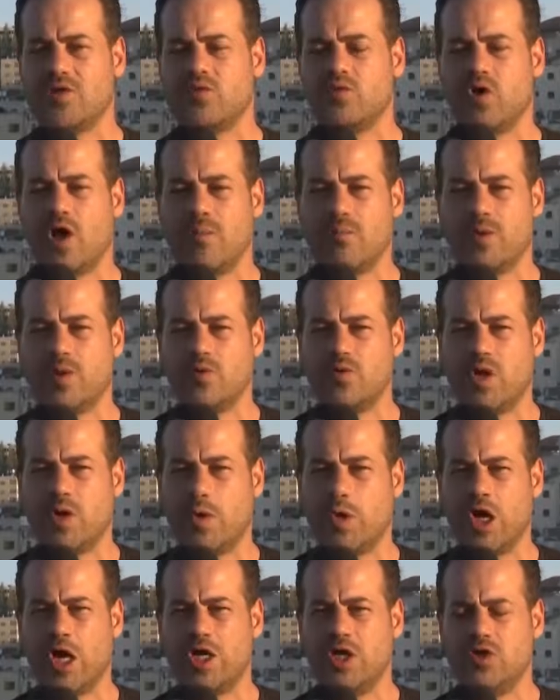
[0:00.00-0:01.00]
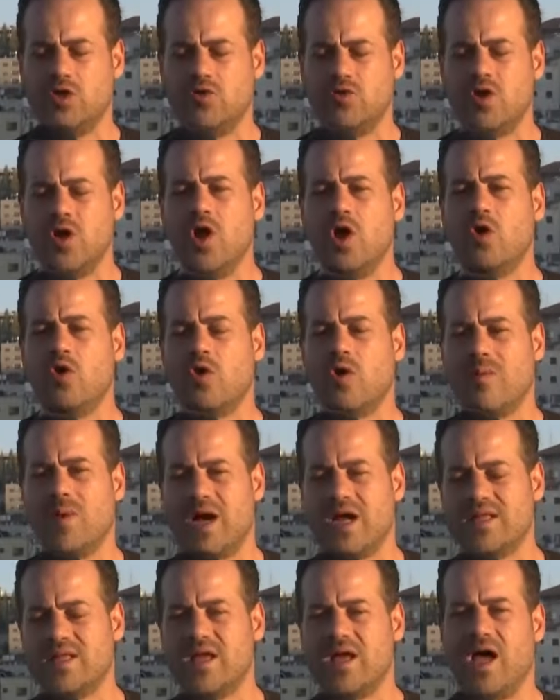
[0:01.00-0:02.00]
يكبرون ويهللون
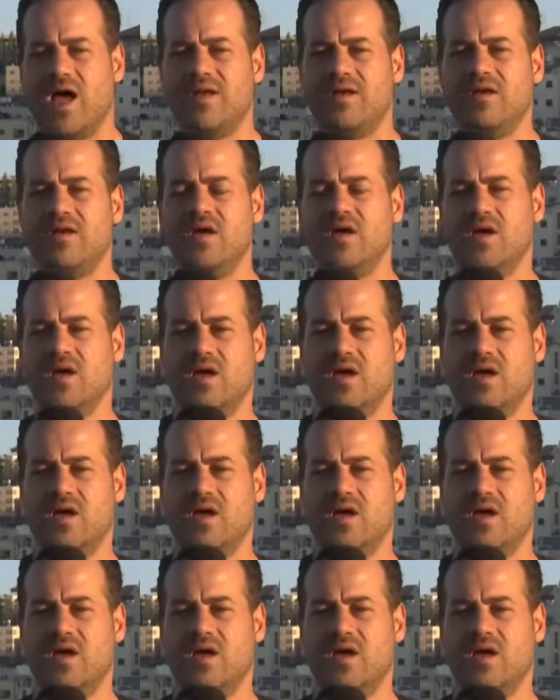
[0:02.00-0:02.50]
وبعد أن